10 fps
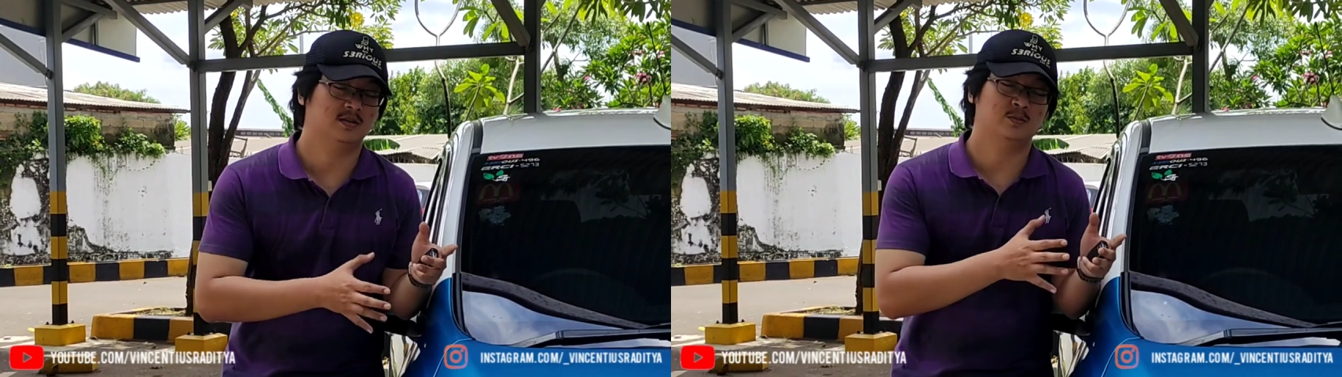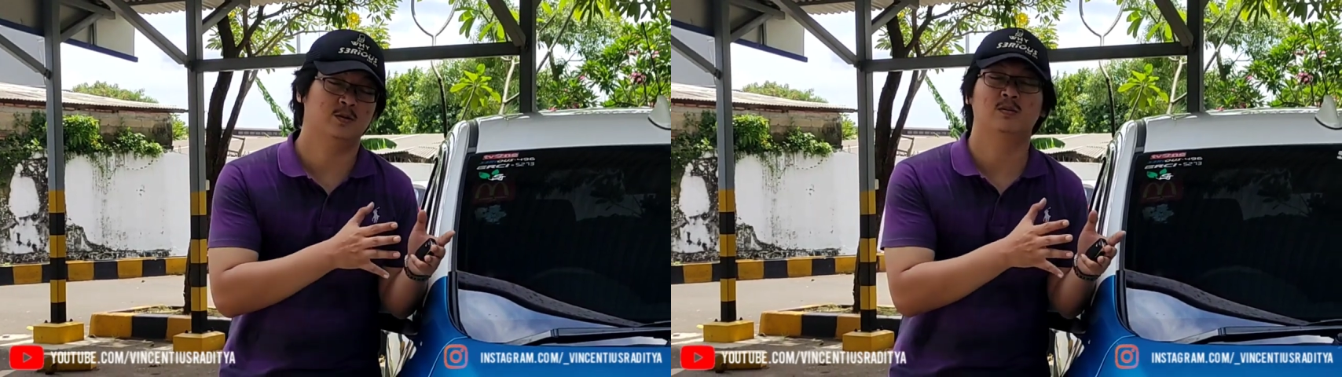
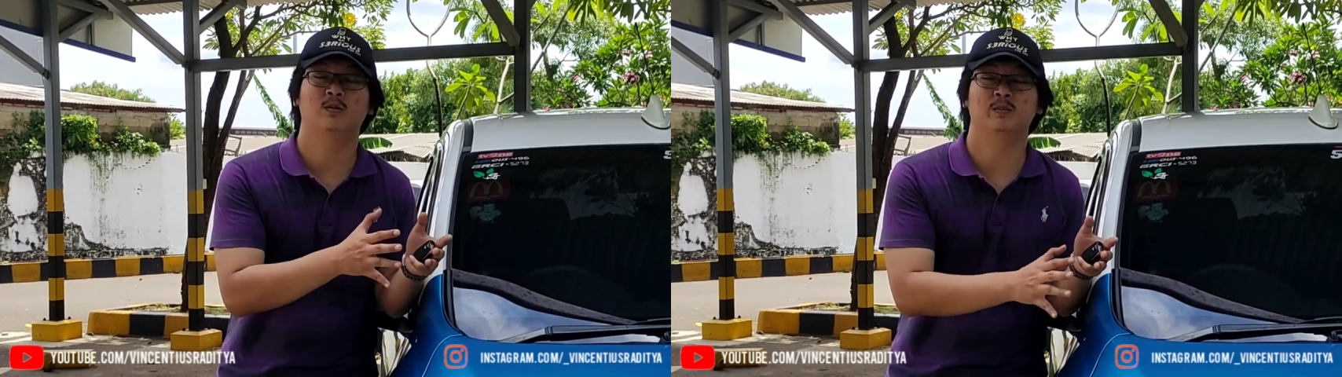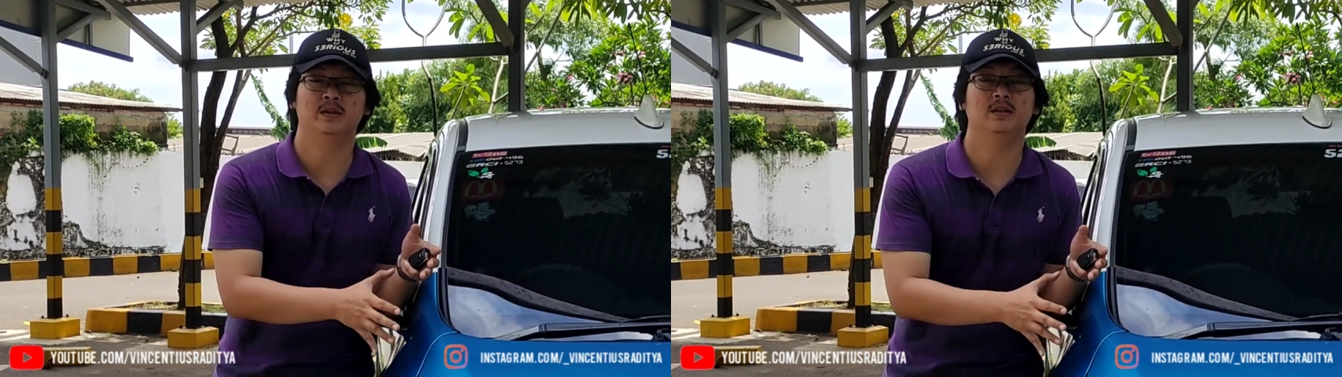sebuah
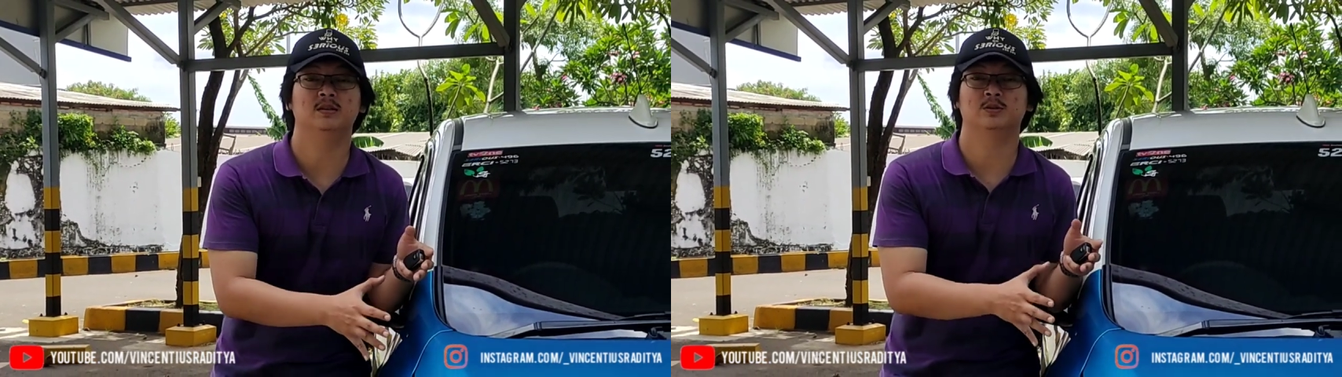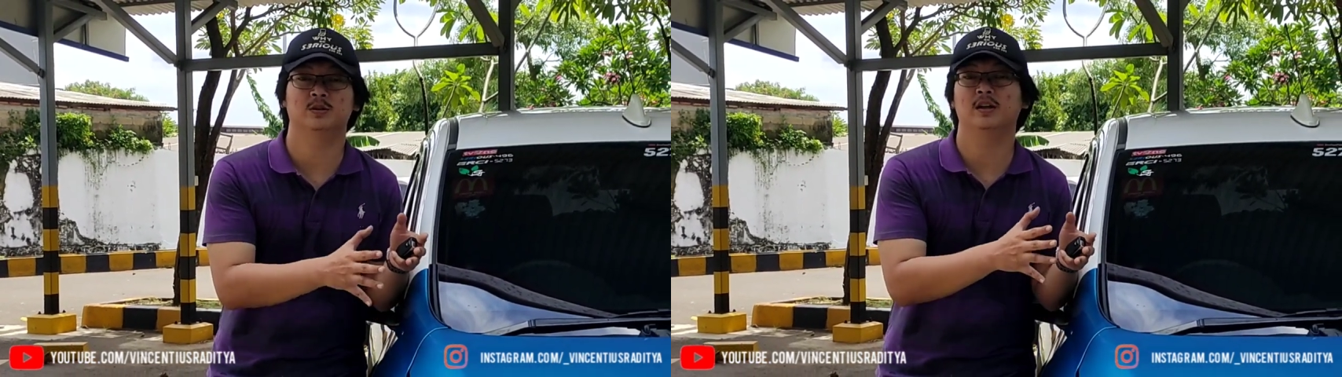mobil
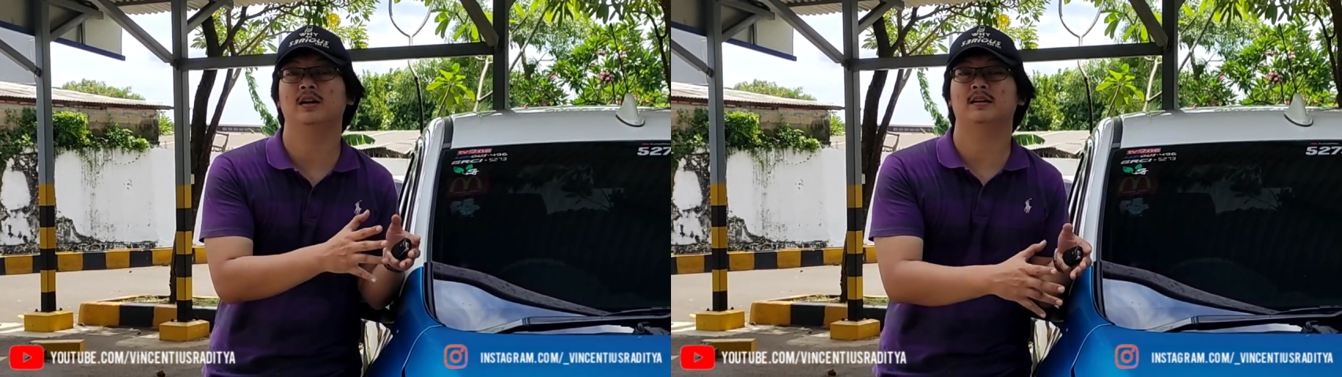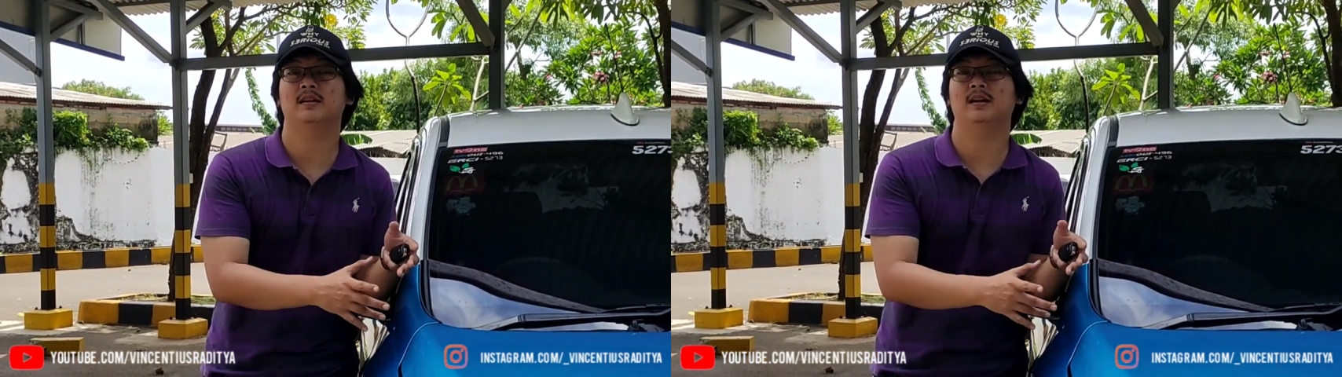Suzuki
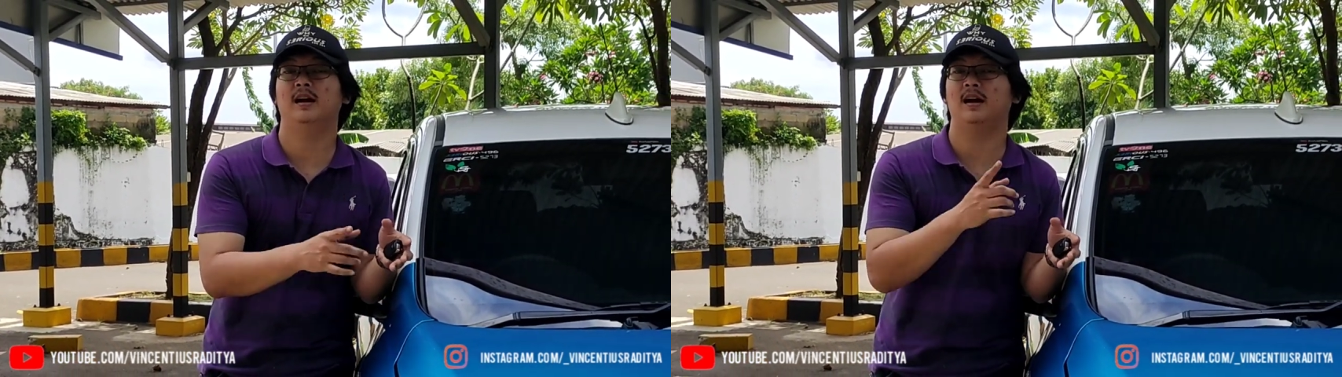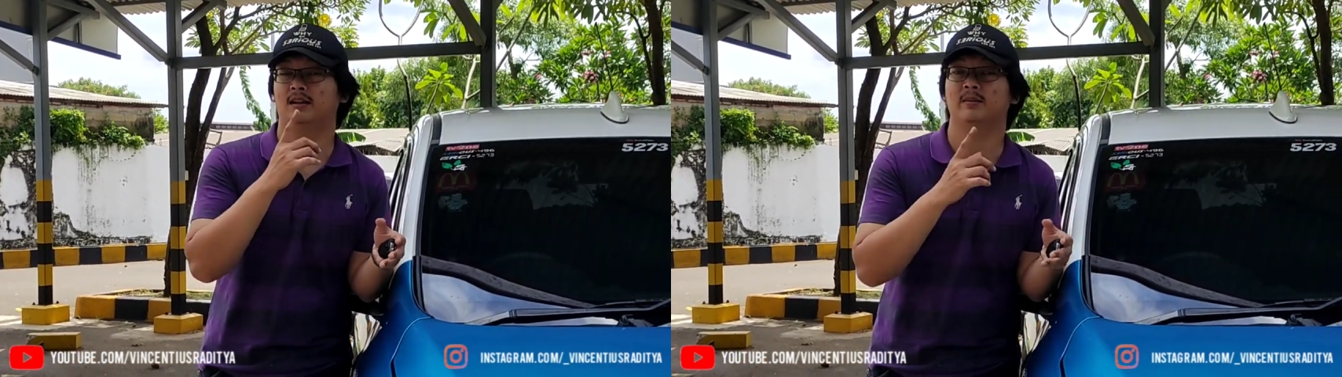
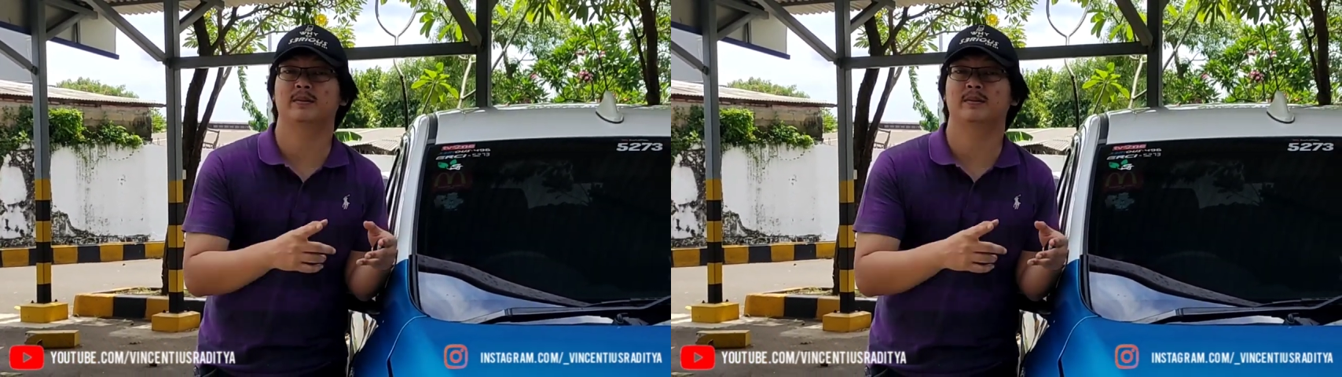R3 angkatan